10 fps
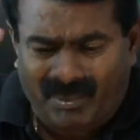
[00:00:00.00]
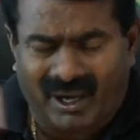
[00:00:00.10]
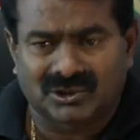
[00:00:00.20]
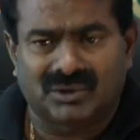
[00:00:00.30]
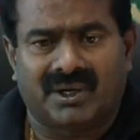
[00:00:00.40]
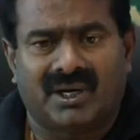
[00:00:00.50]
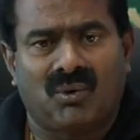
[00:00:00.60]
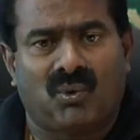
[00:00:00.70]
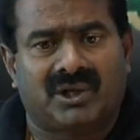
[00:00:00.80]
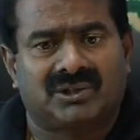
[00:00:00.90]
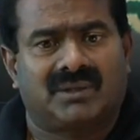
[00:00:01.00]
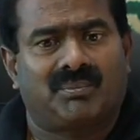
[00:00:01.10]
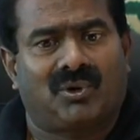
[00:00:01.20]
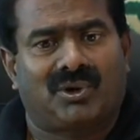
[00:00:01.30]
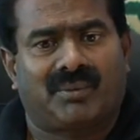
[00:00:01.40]
பார்த்தோன்னெல்லாம் உனக்கு
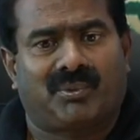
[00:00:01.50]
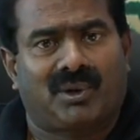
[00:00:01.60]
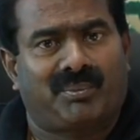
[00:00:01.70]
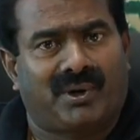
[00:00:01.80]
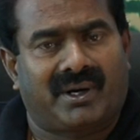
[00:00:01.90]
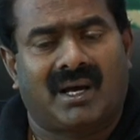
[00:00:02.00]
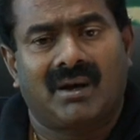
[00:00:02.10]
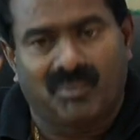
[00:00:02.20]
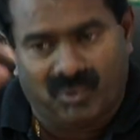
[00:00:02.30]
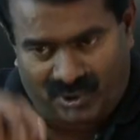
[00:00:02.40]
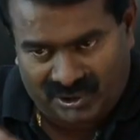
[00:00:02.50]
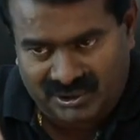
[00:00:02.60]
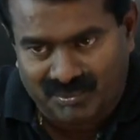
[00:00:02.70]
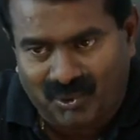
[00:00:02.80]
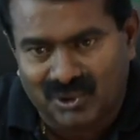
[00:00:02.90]
தான் போடுற போட போகிறேன்னா உனக்கு
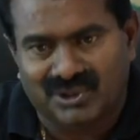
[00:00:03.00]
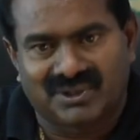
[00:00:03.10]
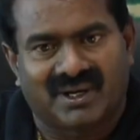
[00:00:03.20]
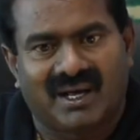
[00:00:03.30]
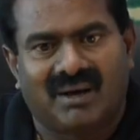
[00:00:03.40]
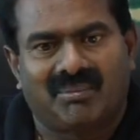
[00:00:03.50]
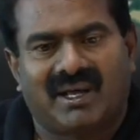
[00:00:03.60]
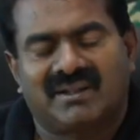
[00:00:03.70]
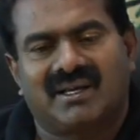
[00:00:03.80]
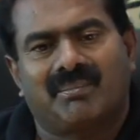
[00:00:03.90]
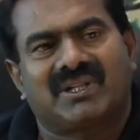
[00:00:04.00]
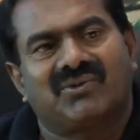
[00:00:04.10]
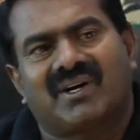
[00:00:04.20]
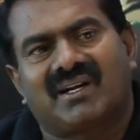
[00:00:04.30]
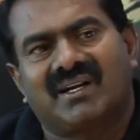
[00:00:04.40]
தான் போட்டிருக்குன்னா இப்போ அது ஏன்
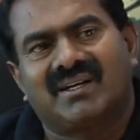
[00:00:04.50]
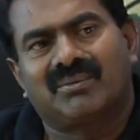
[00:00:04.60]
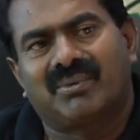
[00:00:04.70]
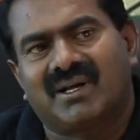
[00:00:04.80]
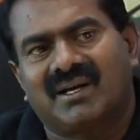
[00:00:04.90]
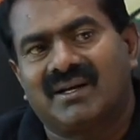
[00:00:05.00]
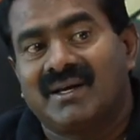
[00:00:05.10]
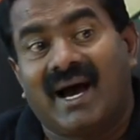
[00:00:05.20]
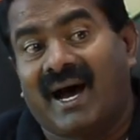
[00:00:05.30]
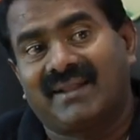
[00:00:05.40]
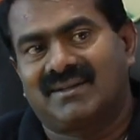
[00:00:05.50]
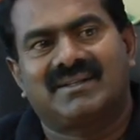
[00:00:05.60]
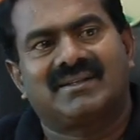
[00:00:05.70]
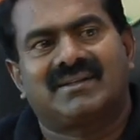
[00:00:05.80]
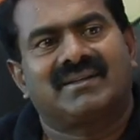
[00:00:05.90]
பதிவாகலை அப்படின்னா அதில்